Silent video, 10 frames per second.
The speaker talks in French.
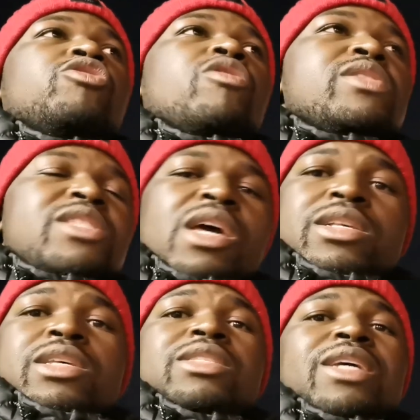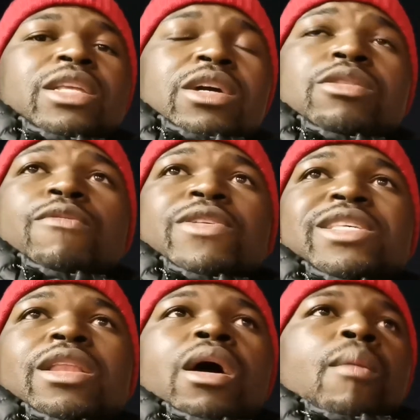Je sais, c'est très très
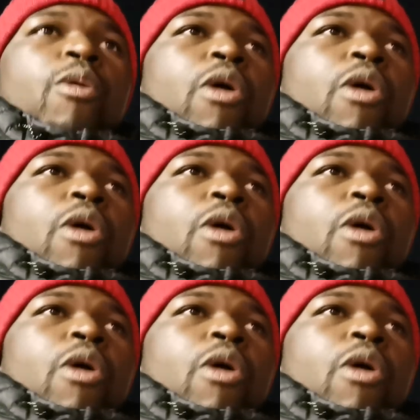difficile.